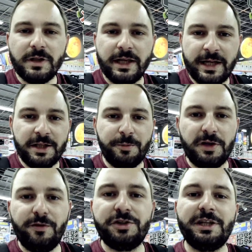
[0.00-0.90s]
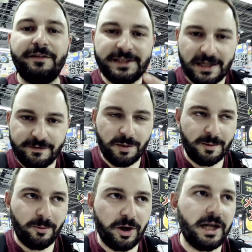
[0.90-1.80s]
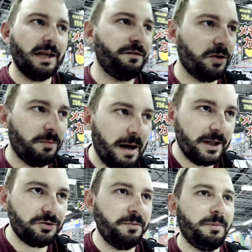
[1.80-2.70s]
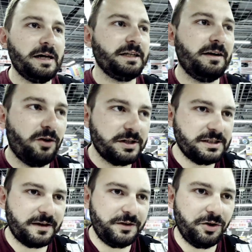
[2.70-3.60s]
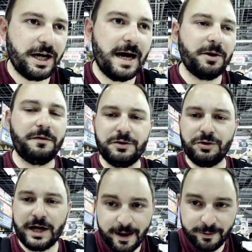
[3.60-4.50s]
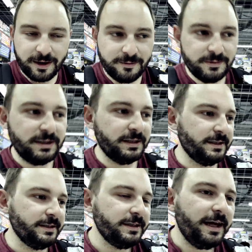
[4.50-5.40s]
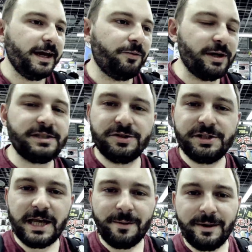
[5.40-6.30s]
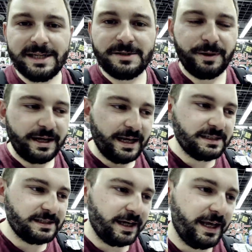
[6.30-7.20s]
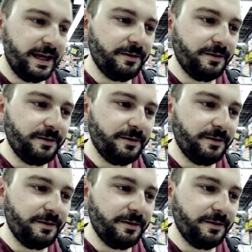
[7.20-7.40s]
che tipo di velocità vi serve come memoria, che formato in base alla vostra videocamera o fotocamera. Questo si chiama esperienza e